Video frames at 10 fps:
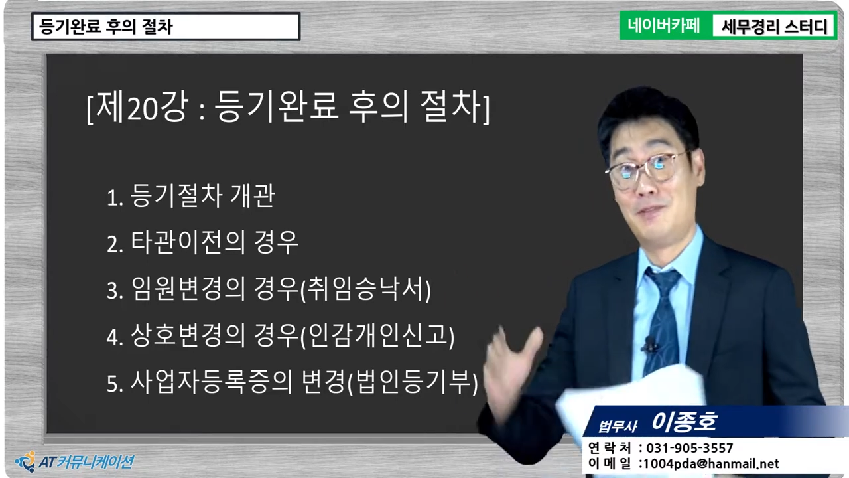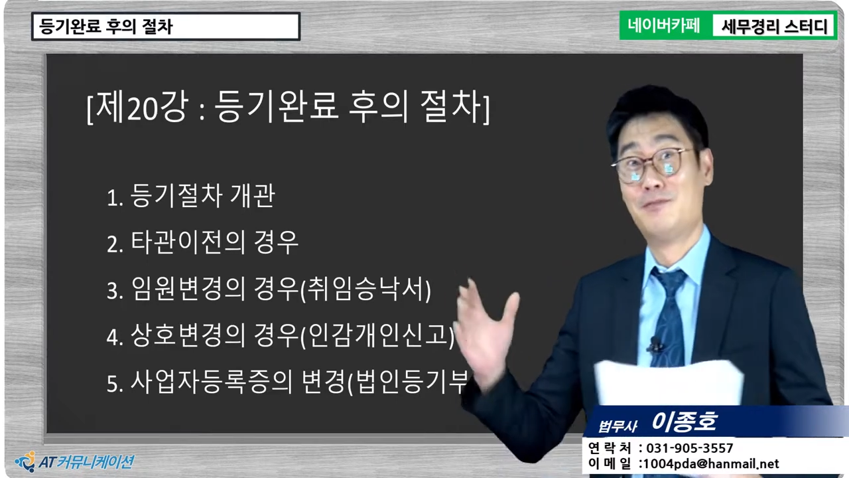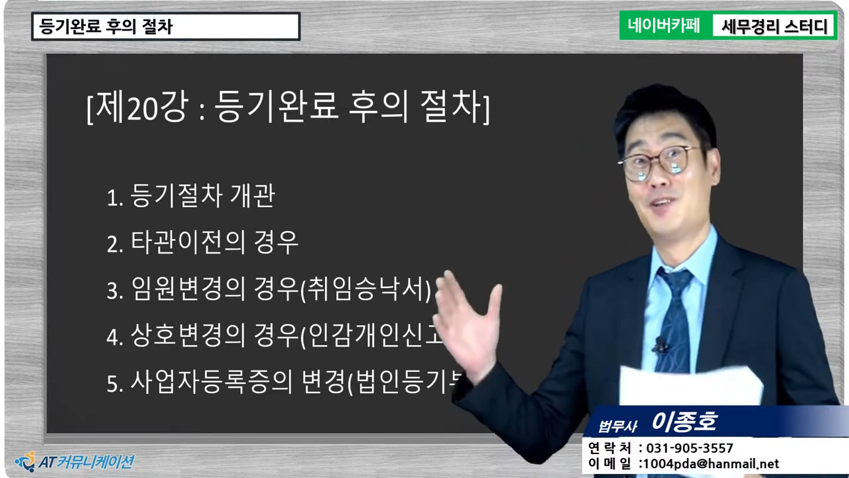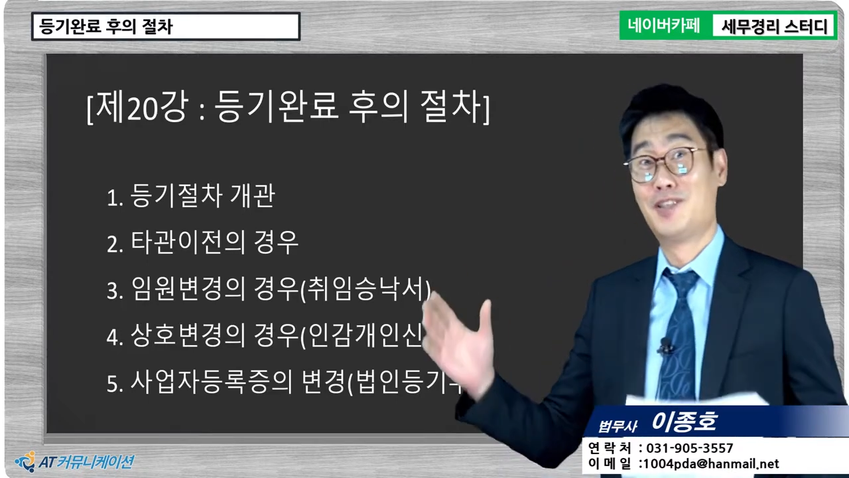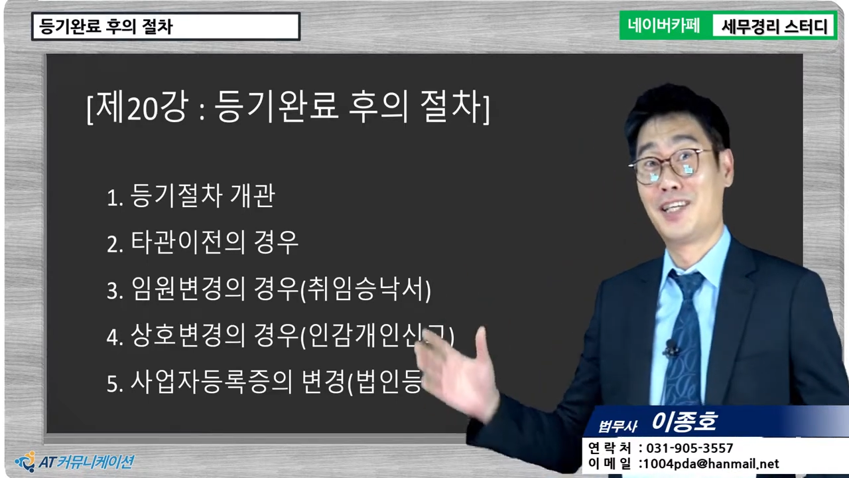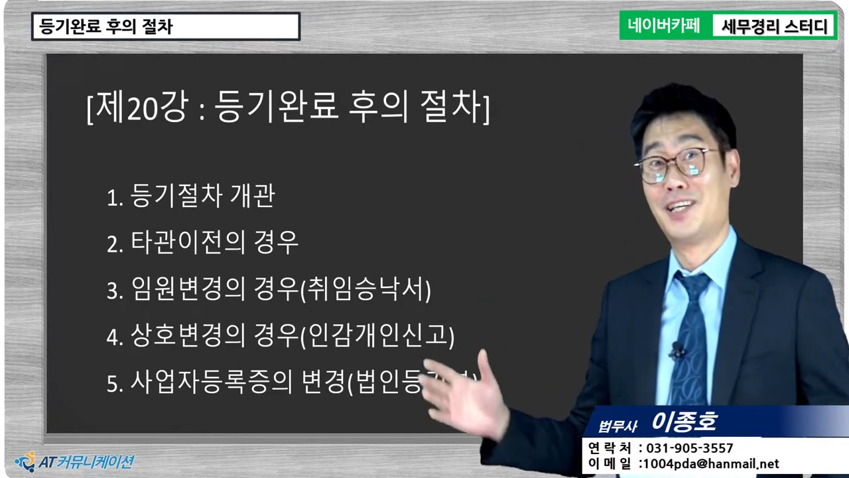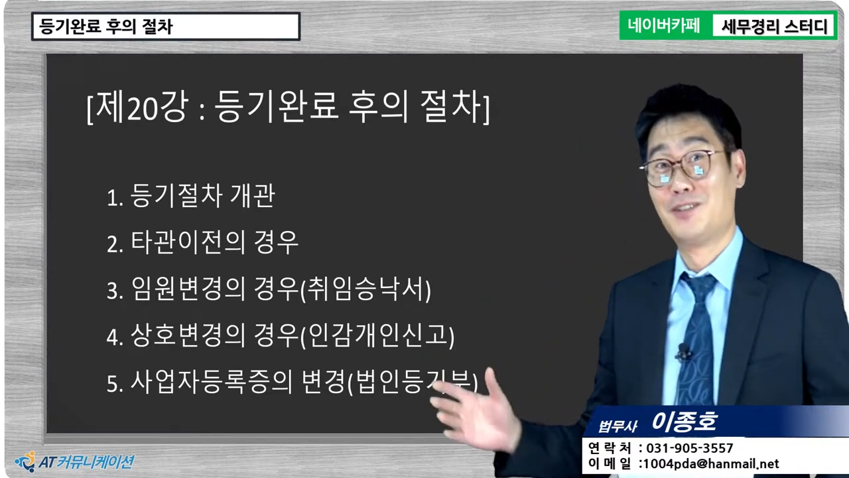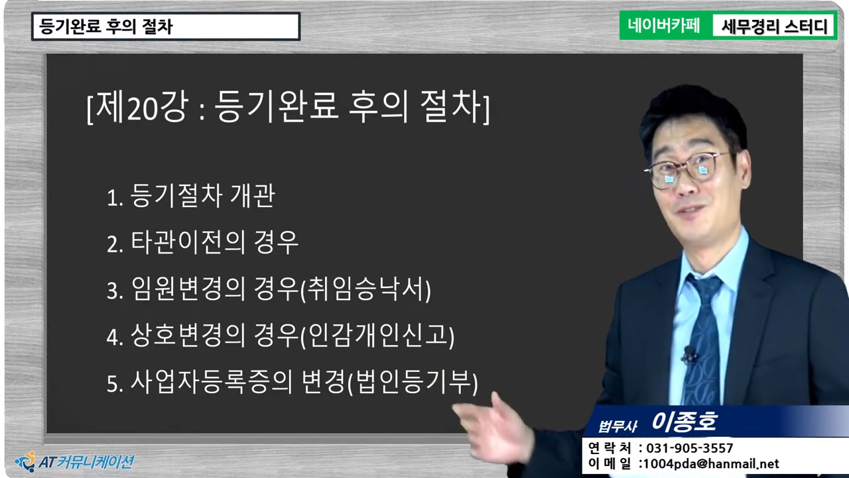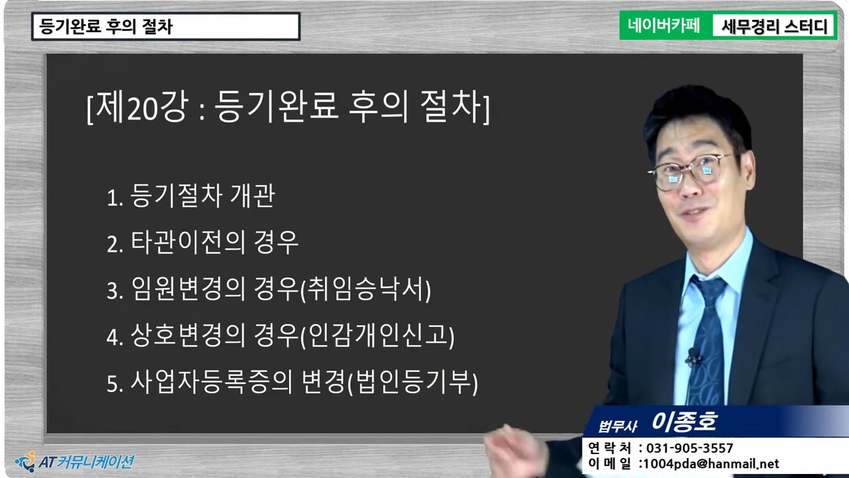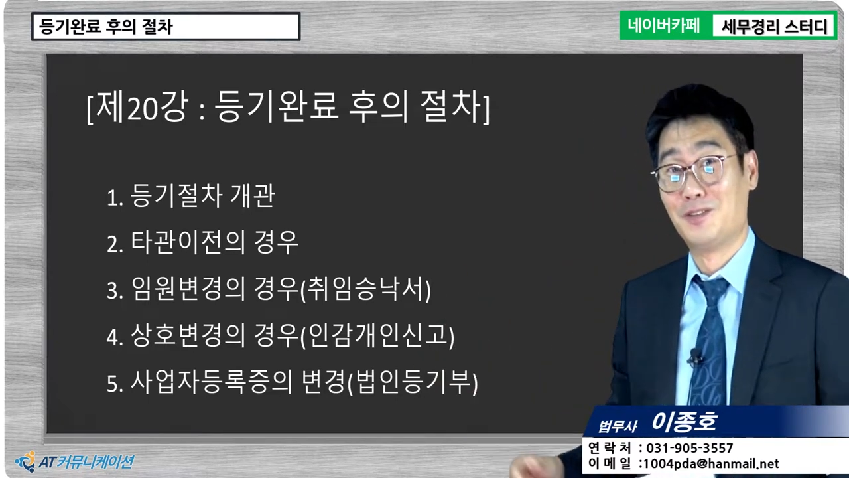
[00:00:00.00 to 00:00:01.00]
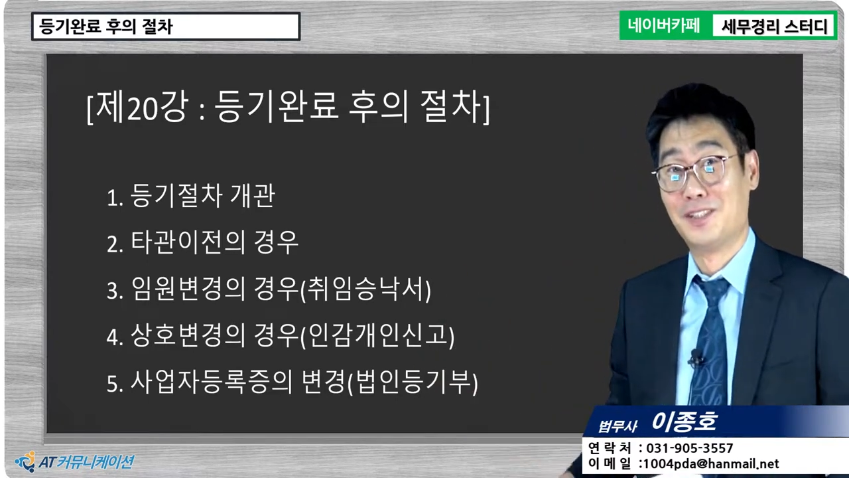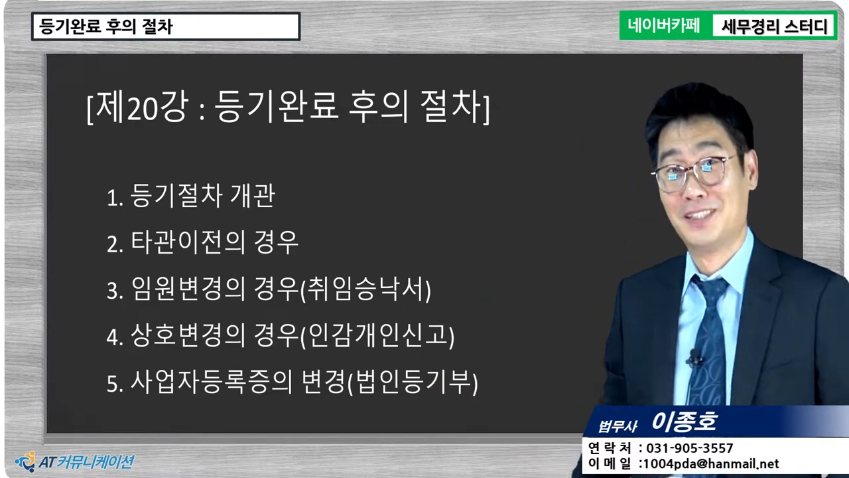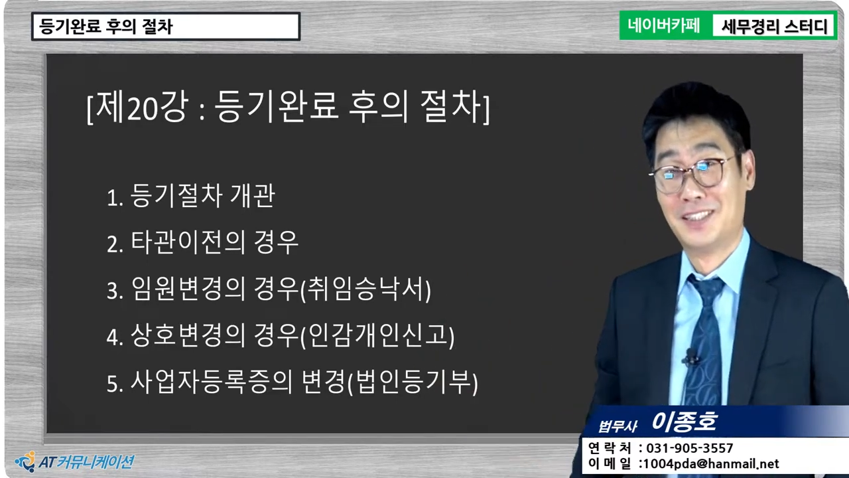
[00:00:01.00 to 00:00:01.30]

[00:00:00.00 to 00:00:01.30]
빔 설치해가지고